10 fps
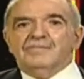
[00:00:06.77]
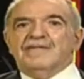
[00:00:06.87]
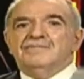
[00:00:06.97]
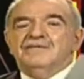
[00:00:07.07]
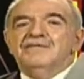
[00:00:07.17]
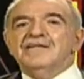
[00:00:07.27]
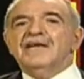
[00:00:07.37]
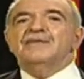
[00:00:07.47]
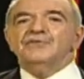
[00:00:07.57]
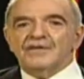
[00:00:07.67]
para prevenir
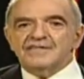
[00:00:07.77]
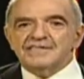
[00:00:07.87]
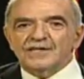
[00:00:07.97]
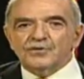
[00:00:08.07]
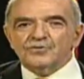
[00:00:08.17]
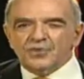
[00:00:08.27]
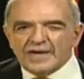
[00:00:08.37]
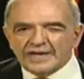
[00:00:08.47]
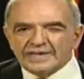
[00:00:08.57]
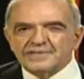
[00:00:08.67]
la violencia en los
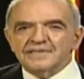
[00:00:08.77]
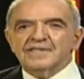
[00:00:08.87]
hogares,